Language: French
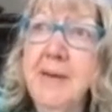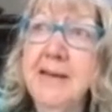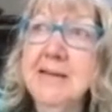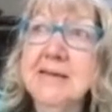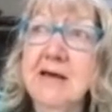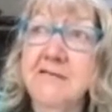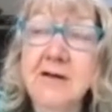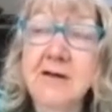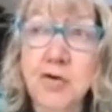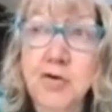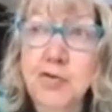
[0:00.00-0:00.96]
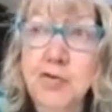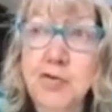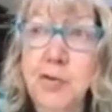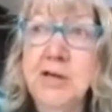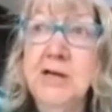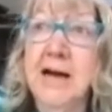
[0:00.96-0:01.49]
qui avait introduit la
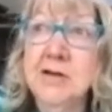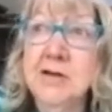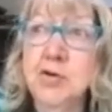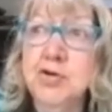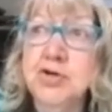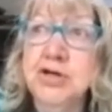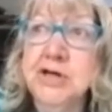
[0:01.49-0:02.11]
radiologie